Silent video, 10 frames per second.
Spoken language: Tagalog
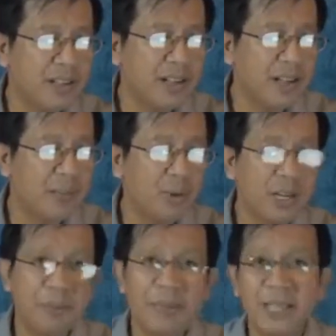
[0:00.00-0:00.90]
Kagaya po
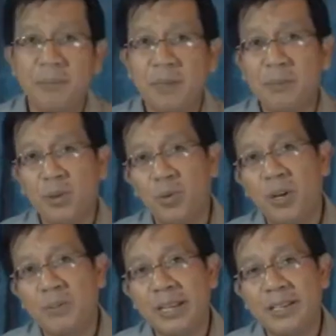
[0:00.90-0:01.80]
namin, dapat patungo
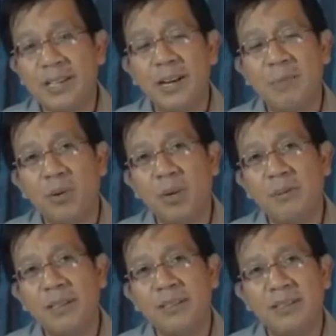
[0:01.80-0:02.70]
kami ng Singapore
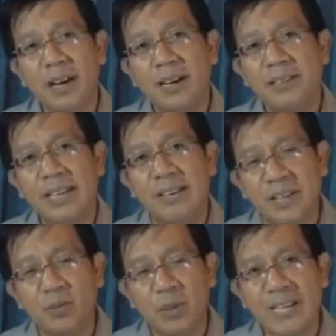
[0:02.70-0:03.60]
but the
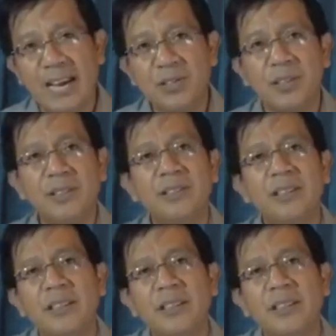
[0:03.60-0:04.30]
event was canceled.